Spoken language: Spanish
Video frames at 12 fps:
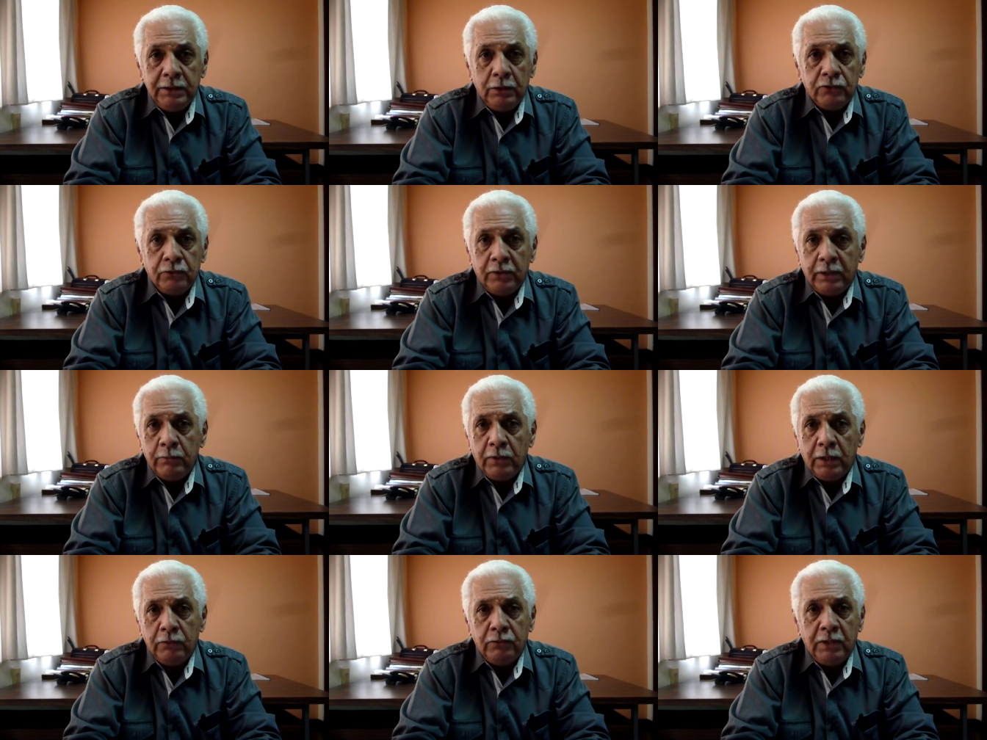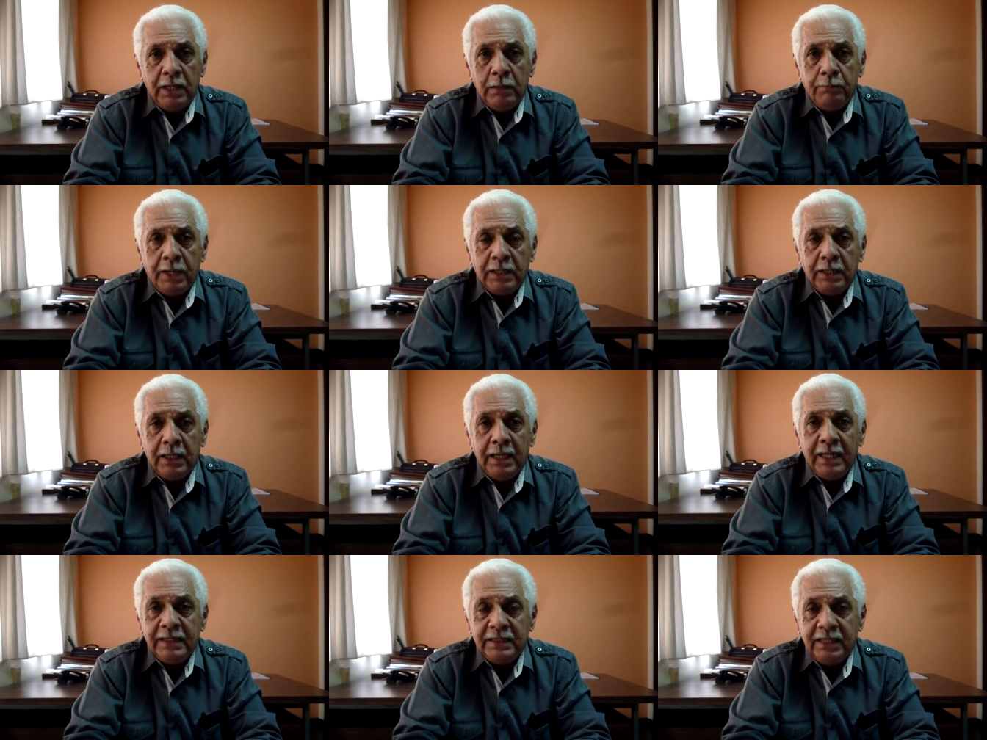nosotros queremos que la autoridad de Imparque
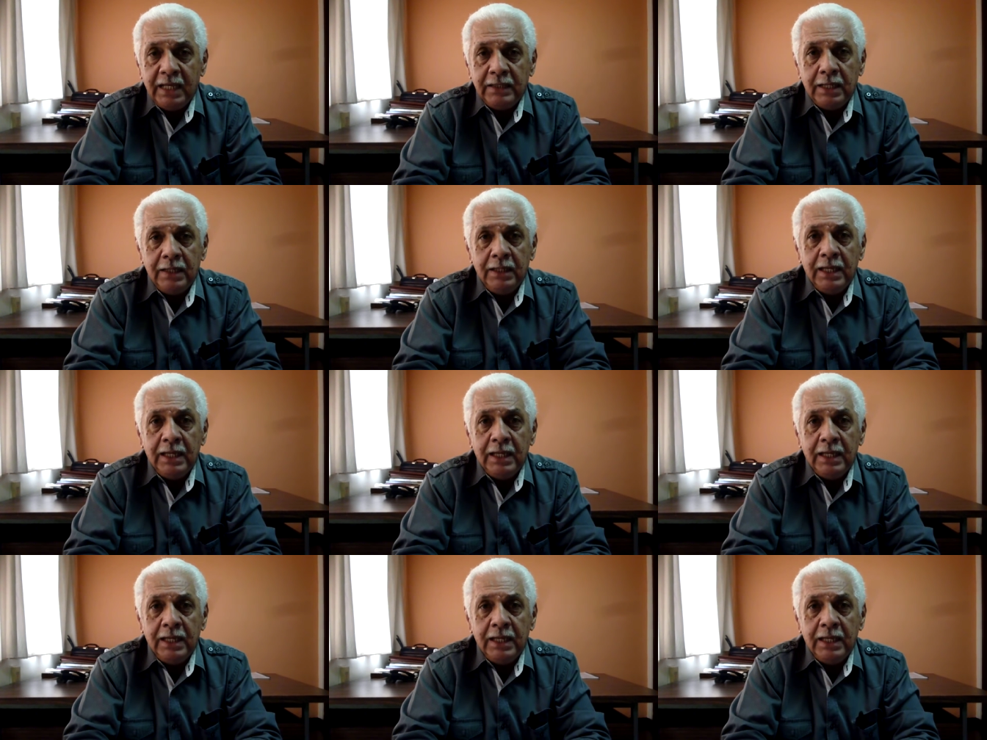entiendan